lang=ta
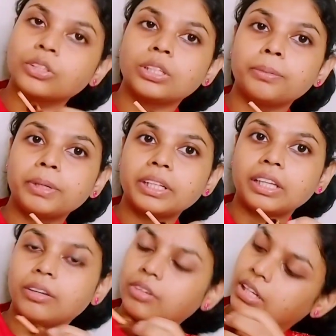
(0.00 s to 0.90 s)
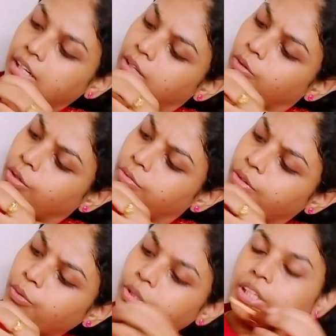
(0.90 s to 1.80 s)
ஸோ நமக்கு தேவையான அளவுக்கு
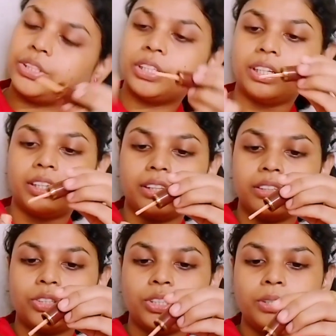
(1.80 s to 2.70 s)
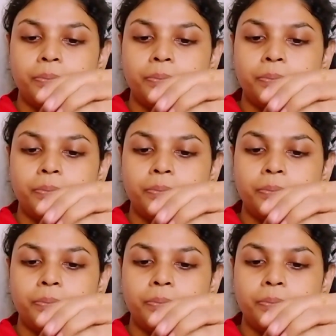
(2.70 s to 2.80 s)
ஃபவுண்டேஷன் கொடுத்தாச்சு